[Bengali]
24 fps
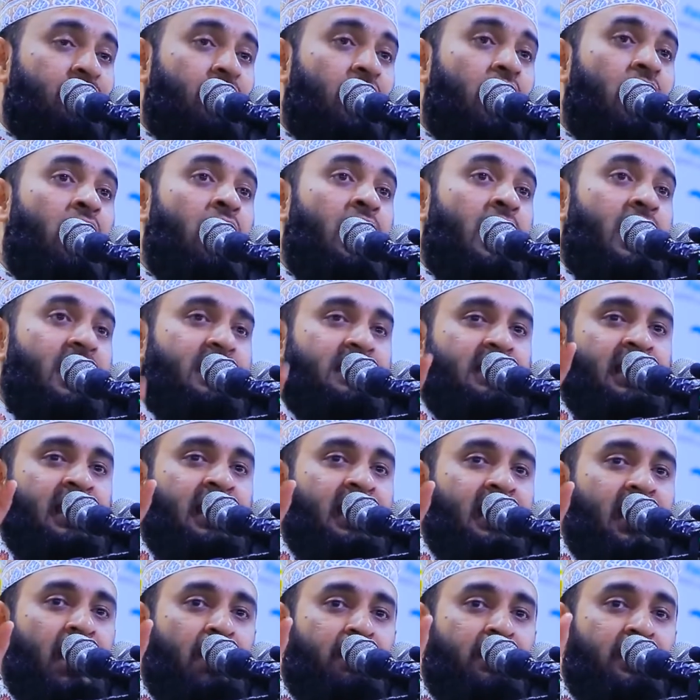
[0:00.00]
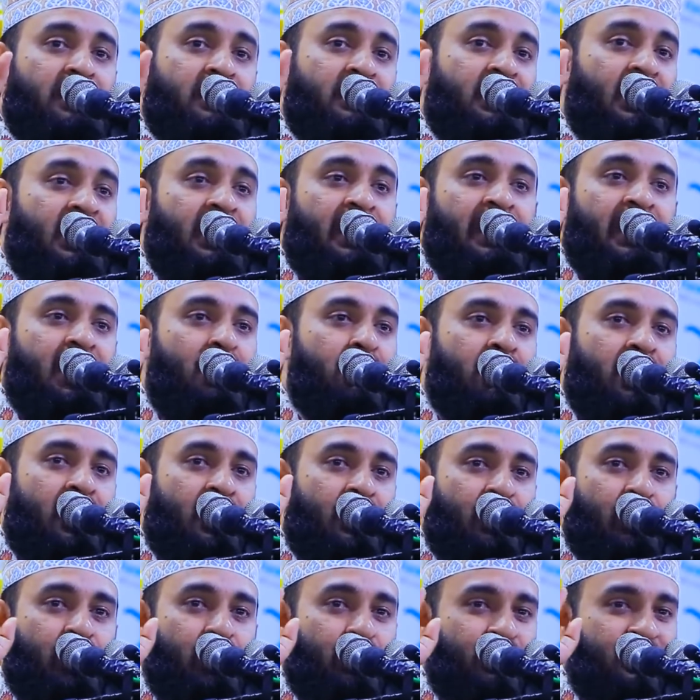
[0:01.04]
তহা দিয়ে আমি তিন নাম্বার
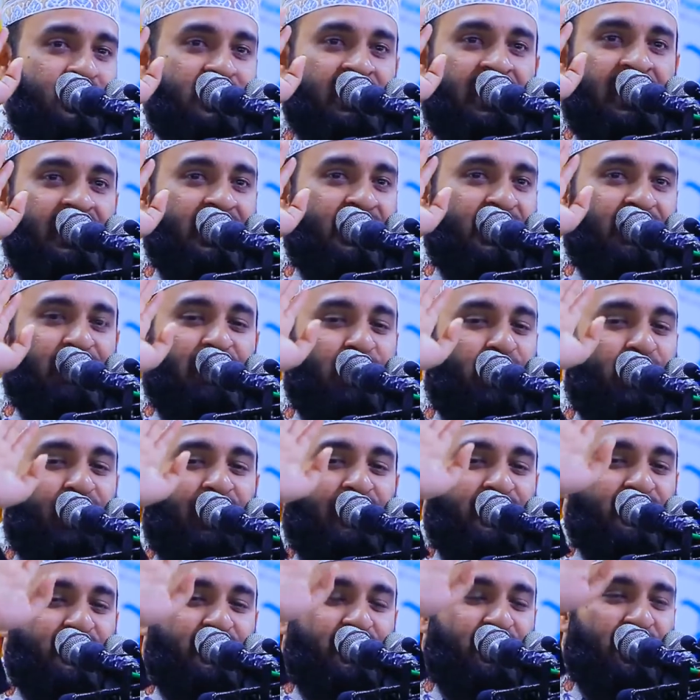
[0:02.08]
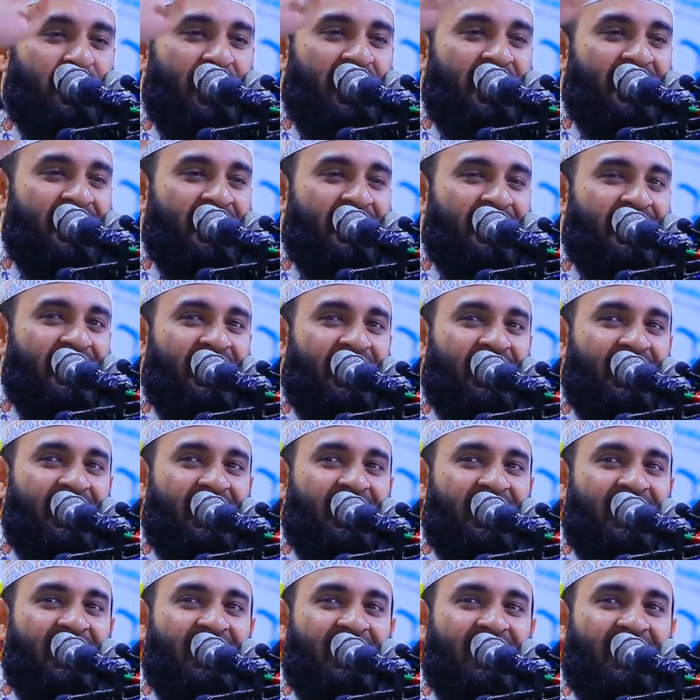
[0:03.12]
ডোজ দিয়ে দিব পড়েন সুহান
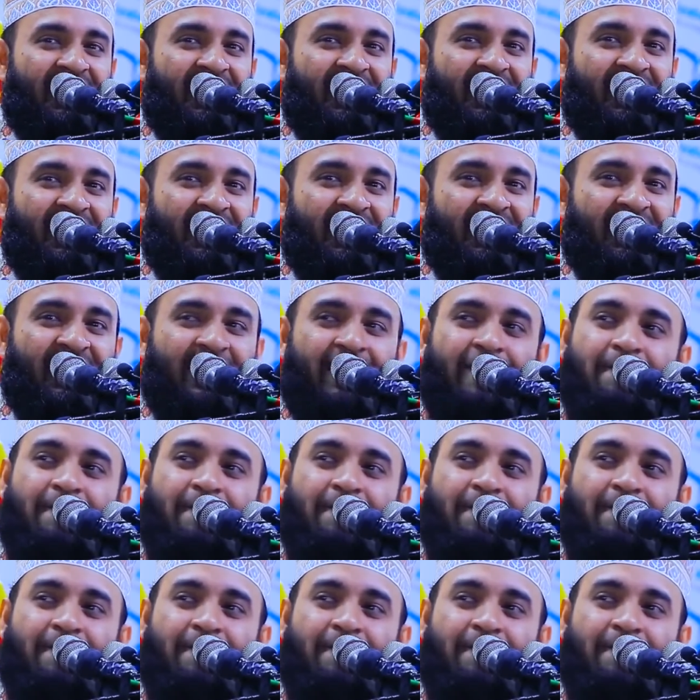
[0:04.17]
আল্লাহ